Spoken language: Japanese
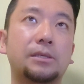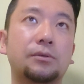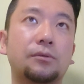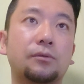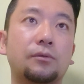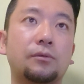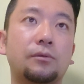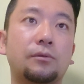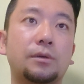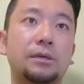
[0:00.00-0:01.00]
そ
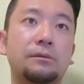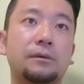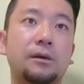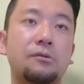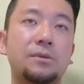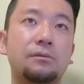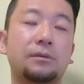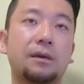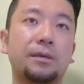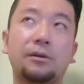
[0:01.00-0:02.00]
のイルカを見る
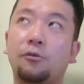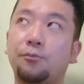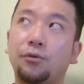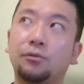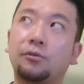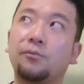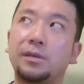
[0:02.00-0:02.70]
ために北方領土も